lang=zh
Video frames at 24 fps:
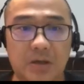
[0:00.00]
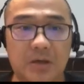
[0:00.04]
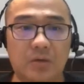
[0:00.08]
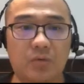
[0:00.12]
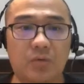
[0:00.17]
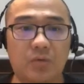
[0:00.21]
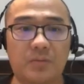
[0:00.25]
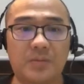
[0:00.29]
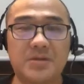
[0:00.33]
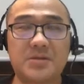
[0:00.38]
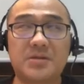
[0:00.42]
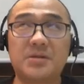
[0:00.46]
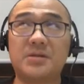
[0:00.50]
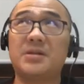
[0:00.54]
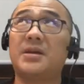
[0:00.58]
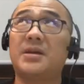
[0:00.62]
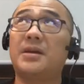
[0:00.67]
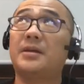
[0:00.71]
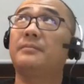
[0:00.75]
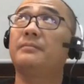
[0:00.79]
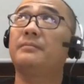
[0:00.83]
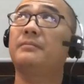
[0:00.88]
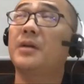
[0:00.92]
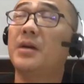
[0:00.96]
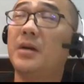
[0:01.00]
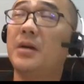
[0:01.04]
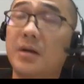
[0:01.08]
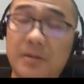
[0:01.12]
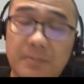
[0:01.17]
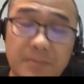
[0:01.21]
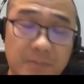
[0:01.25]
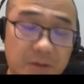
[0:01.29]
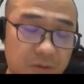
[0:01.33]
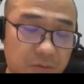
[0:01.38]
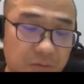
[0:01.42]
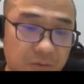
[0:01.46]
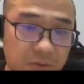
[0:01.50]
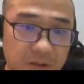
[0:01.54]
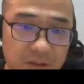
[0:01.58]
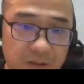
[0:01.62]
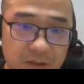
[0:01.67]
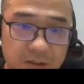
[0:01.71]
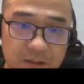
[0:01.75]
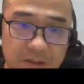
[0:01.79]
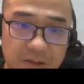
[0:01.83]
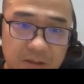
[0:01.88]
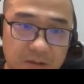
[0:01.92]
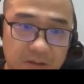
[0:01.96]
我们之前呃，美国的
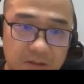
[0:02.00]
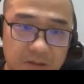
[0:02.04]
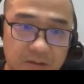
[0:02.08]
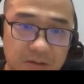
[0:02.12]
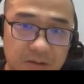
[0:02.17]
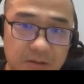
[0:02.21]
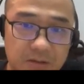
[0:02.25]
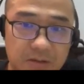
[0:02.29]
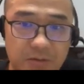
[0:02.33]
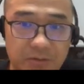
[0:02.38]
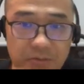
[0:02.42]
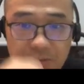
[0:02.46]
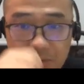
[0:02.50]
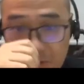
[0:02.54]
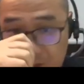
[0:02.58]
那个有一个